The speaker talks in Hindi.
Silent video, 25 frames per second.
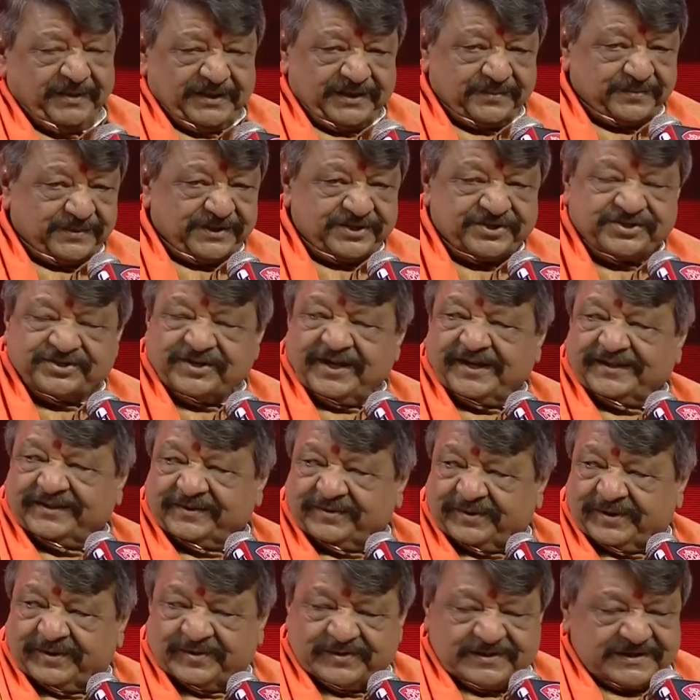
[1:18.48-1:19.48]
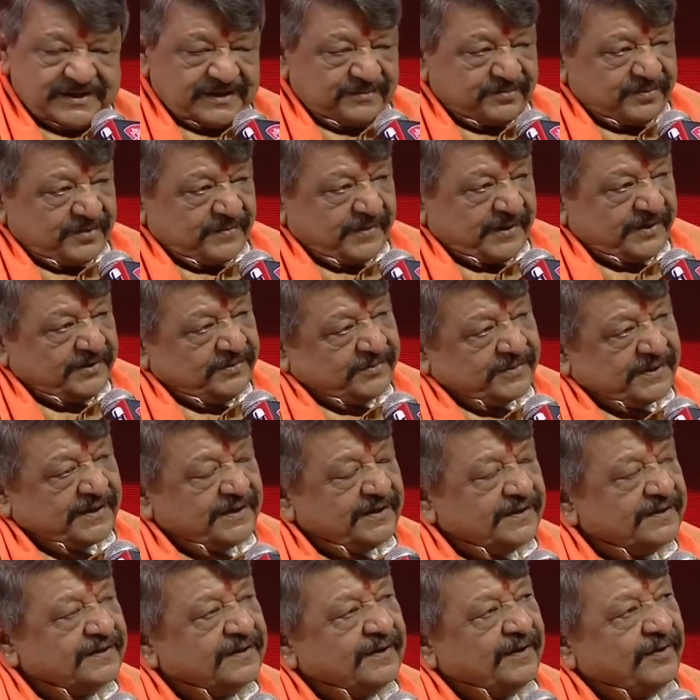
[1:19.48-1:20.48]
मध्य प्रदेश से आता हूँ राहुल जी आपको मालूम
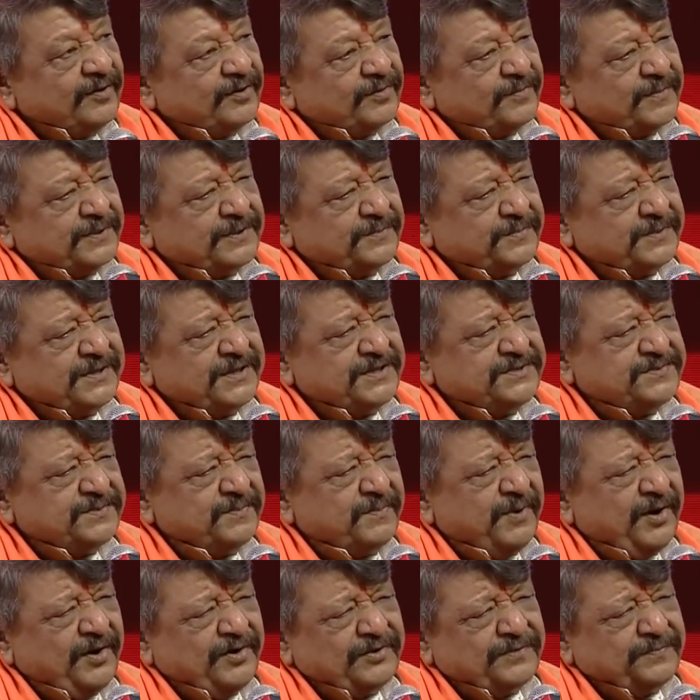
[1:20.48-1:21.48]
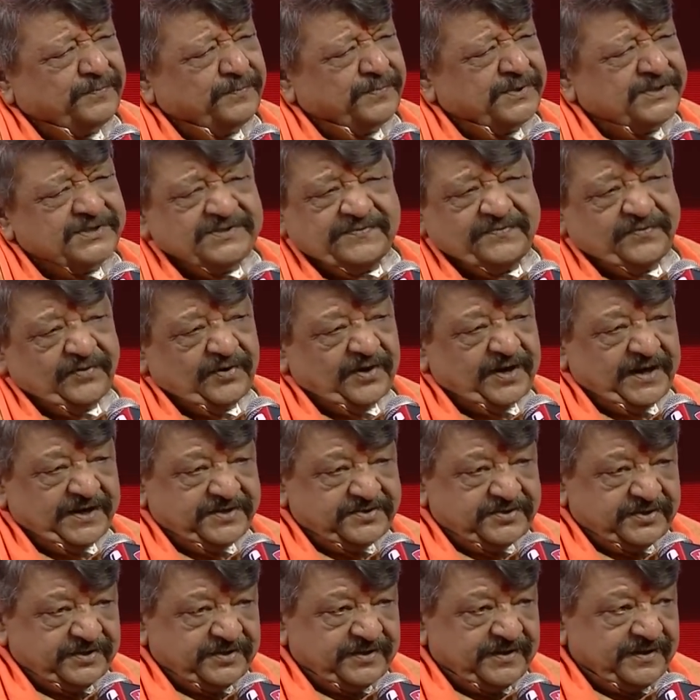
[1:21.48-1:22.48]
है और मध्य प्रदेश में बहुत पीसफुल
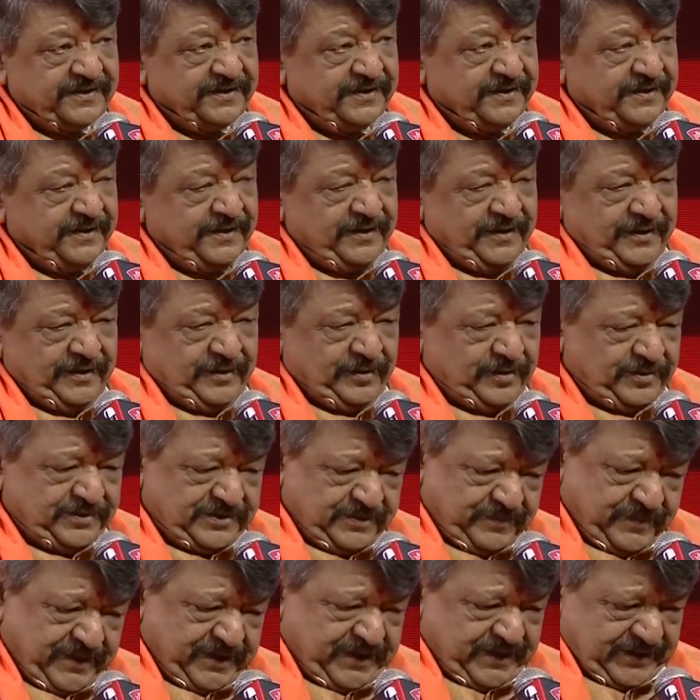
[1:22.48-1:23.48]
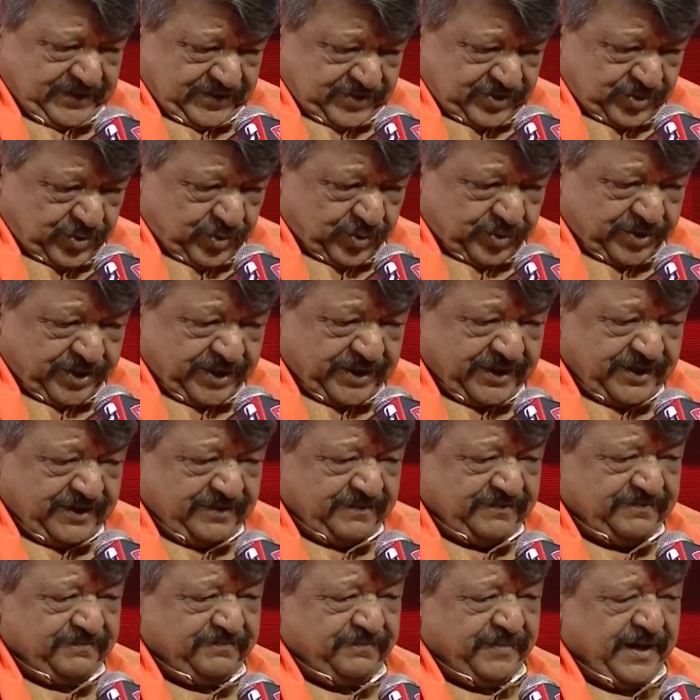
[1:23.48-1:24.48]
राजनीति है और जब मैं छोटी
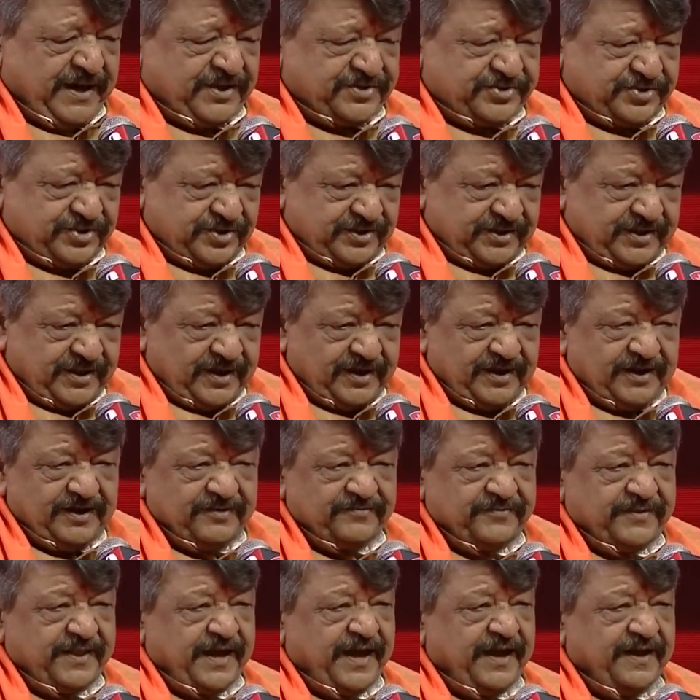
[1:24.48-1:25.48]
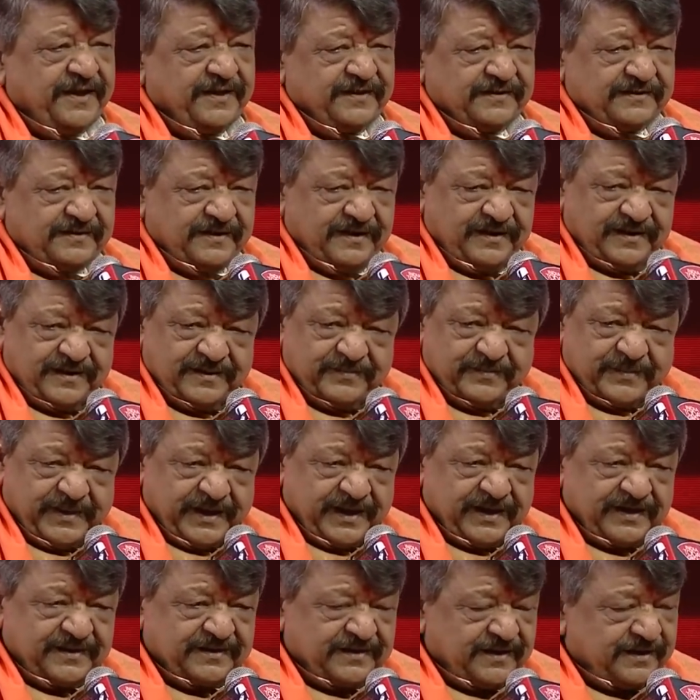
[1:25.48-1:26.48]
पार्षद था विधायक था
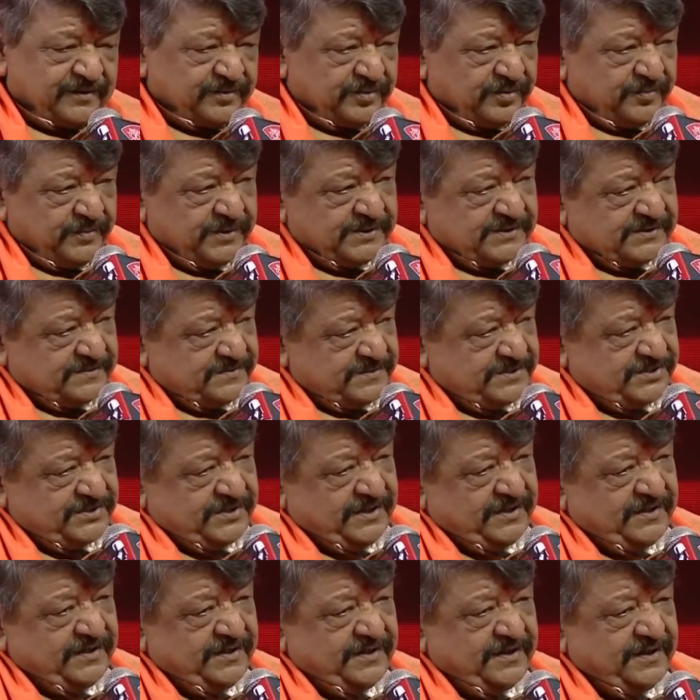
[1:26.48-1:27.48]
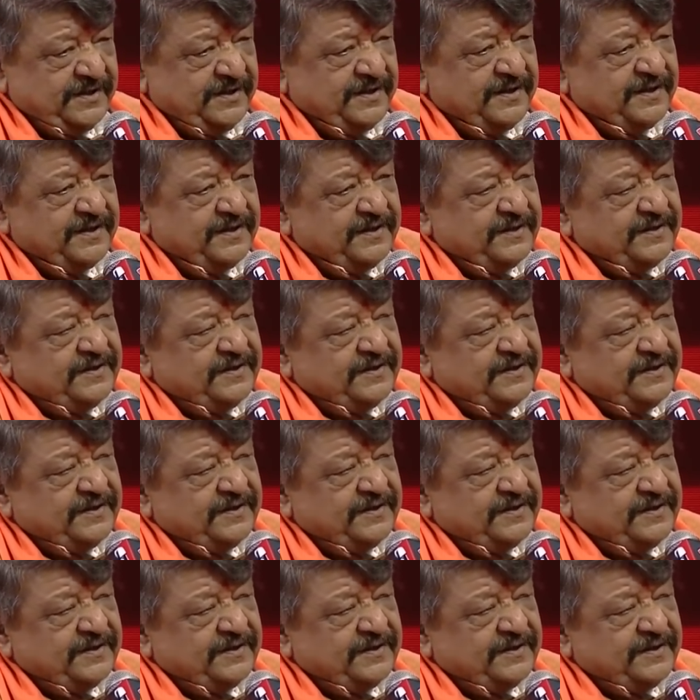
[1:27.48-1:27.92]
मेयर था तो मैं समझता था कि